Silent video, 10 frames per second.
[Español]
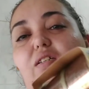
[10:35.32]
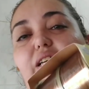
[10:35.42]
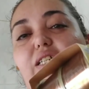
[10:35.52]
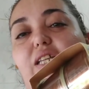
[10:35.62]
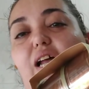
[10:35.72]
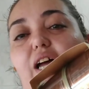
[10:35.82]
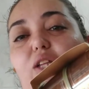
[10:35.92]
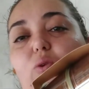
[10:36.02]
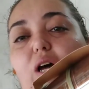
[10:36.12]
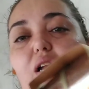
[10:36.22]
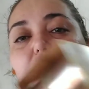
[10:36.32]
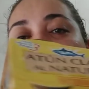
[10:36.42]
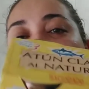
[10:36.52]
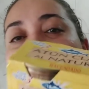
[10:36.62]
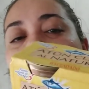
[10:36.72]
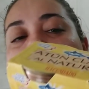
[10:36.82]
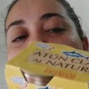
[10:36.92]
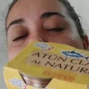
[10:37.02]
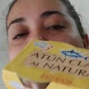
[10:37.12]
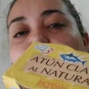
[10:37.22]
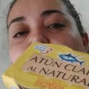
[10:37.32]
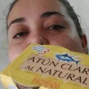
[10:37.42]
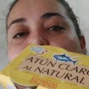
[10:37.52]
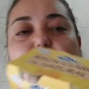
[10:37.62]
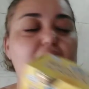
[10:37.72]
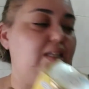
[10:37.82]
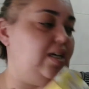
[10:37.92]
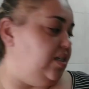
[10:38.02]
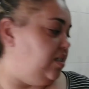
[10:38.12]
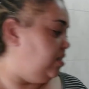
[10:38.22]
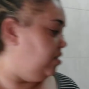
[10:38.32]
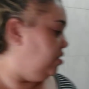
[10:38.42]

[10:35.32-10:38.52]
este al natural, que vienen seis latitas,